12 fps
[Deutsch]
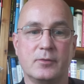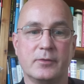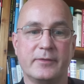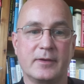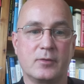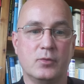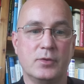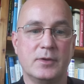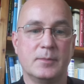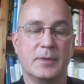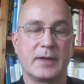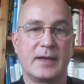und
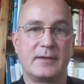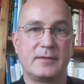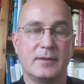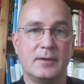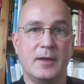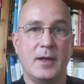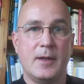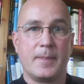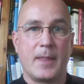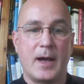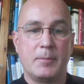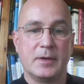Sekunde berechnen,
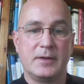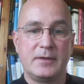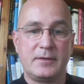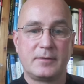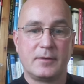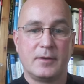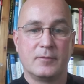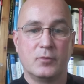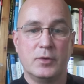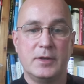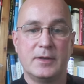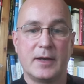aber nicht,
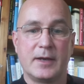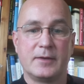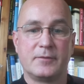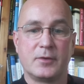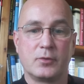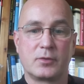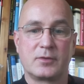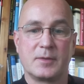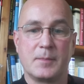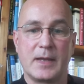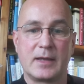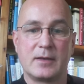wohin eine verrückte
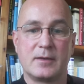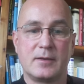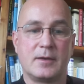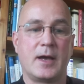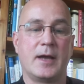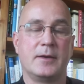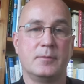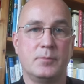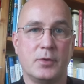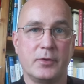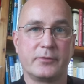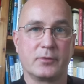Menge einen
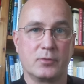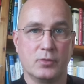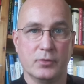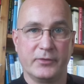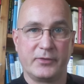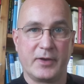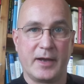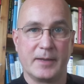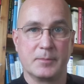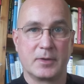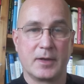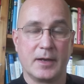Börsenkurs
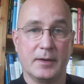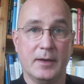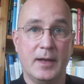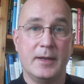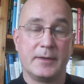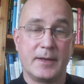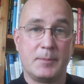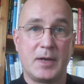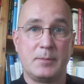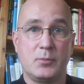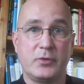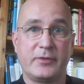treiben kann. Der
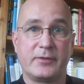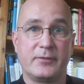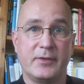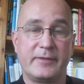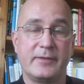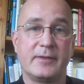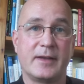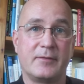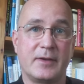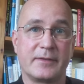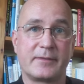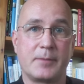Mann muss es wissen, der
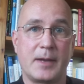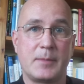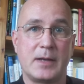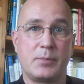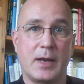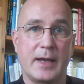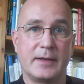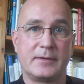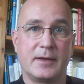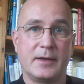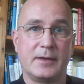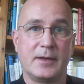war zweimal
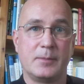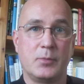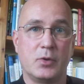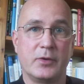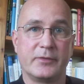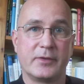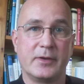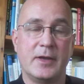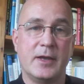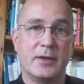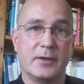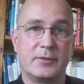pleite an der Börse.
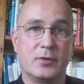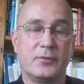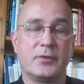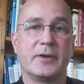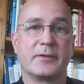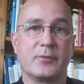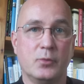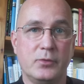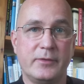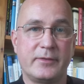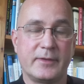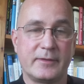Ich hoffe, dass
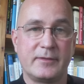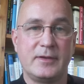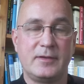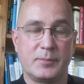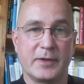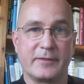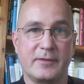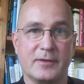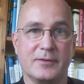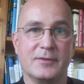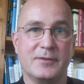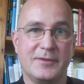uns das nicht
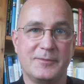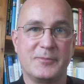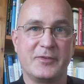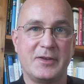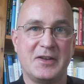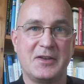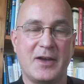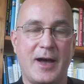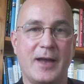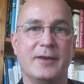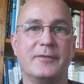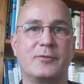passiert. In diesem Sinne,
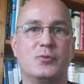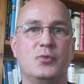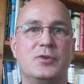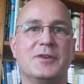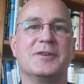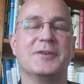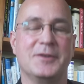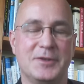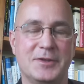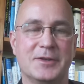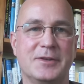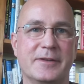alles Gute,
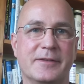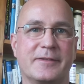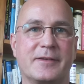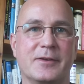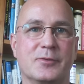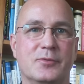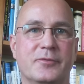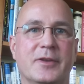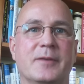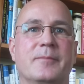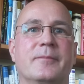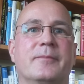ihr Nils Gajowi.